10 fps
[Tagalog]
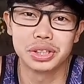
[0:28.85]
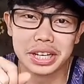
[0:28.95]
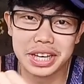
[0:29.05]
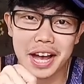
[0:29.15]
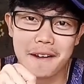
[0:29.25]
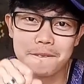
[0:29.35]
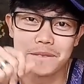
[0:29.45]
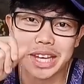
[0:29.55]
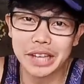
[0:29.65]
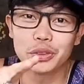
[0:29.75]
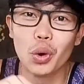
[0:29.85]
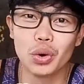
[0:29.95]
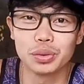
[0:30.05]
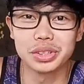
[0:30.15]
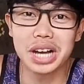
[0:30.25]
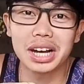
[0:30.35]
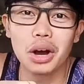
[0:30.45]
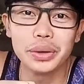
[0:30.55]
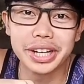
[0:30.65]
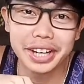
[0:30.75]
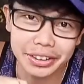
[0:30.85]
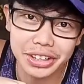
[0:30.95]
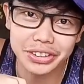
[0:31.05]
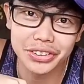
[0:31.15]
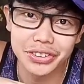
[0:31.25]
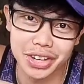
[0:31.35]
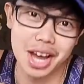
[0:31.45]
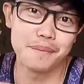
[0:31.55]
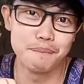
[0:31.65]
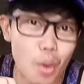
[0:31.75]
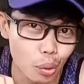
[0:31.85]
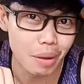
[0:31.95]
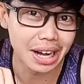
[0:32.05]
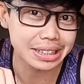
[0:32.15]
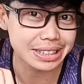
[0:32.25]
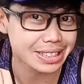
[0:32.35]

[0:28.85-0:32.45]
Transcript: Kaya ito, gagawin na natin ang mukbang